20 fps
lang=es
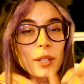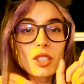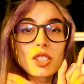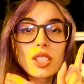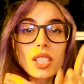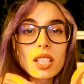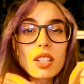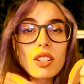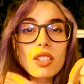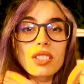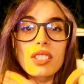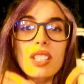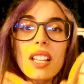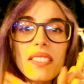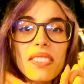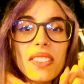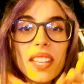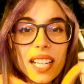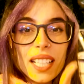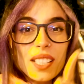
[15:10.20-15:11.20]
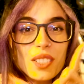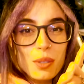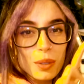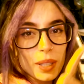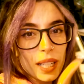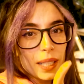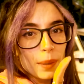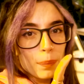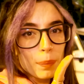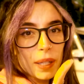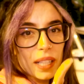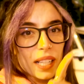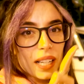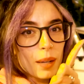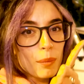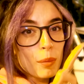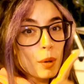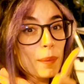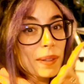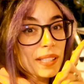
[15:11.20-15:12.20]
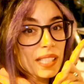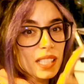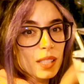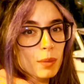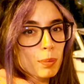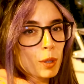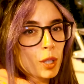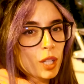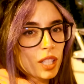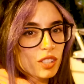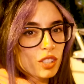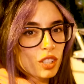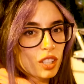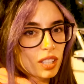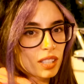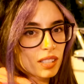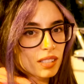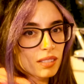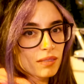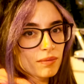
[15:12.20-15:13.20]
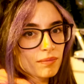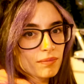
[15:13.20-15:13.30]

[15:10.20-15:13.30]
Pero chicos, dejen su like para que hagamos más exploraciones.